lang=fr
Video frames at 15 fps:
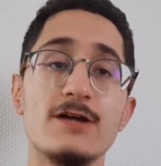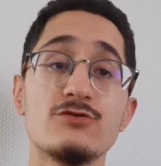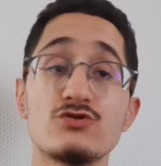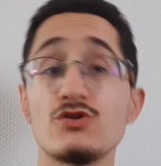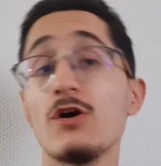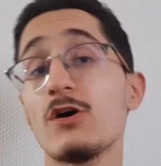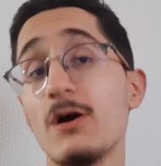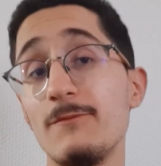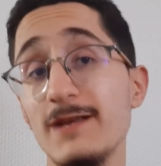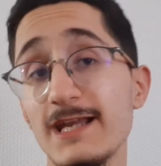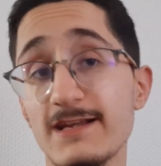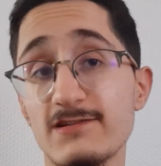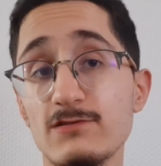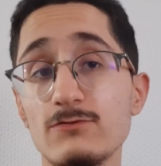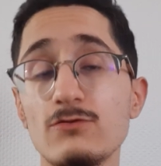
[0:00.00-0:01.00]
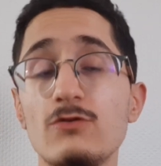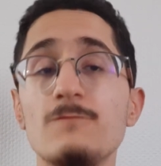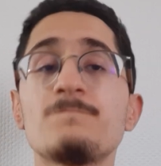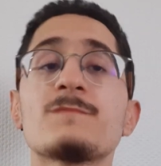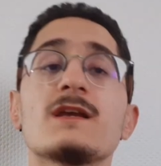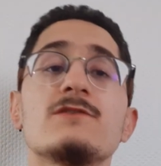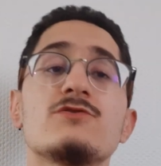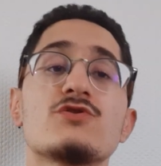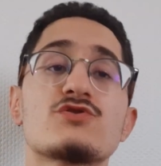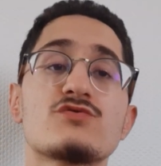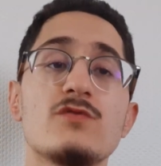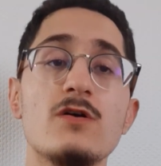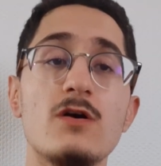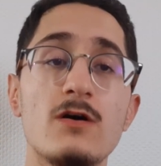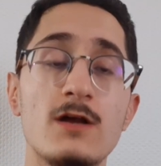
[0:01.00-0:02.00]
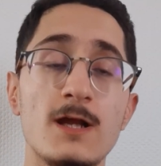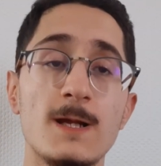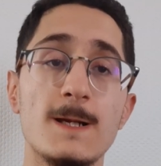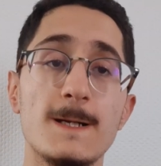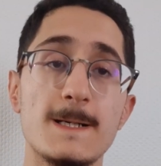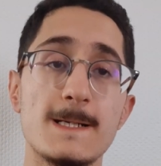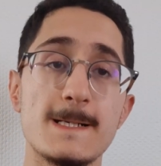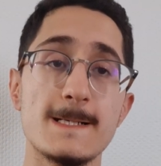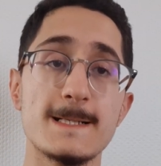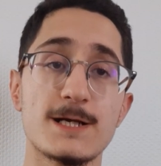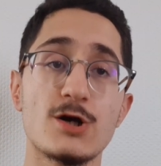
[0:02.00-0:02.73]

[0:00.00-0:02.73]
de joueurs comme Alexandro, de joueurs euh,